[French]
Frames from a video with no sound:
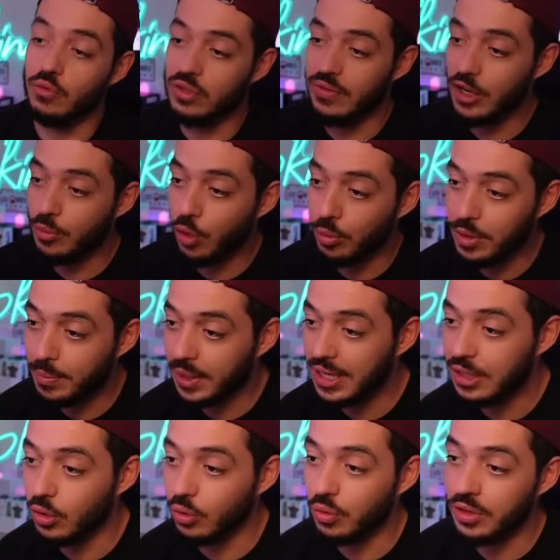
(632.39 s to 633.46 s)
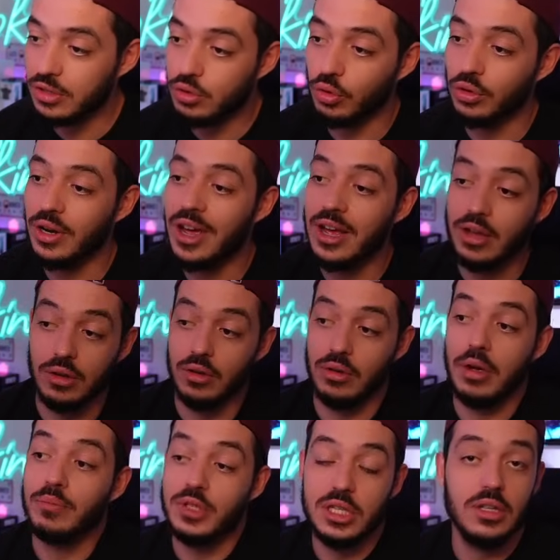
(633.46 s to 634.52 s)
Vous avez le premier prix, donc on est sur euh,
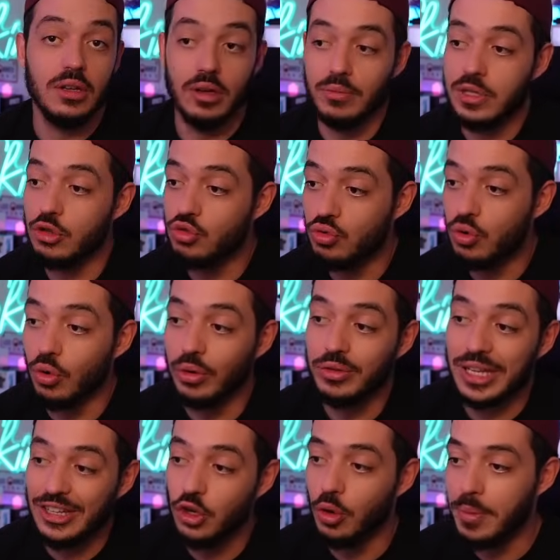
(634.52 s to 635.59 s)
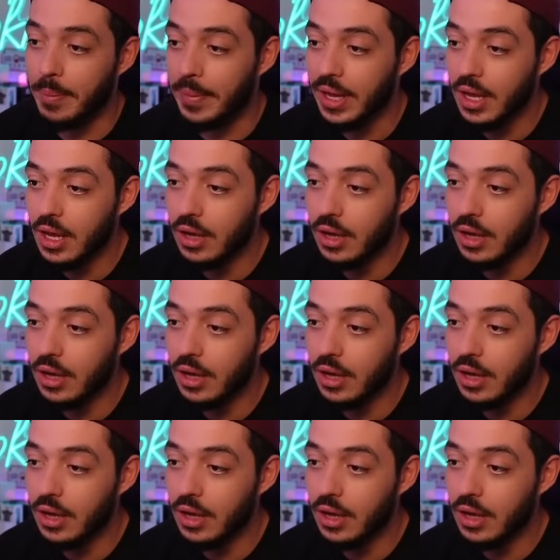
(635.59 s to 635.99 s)
un, petit, duo, trio même,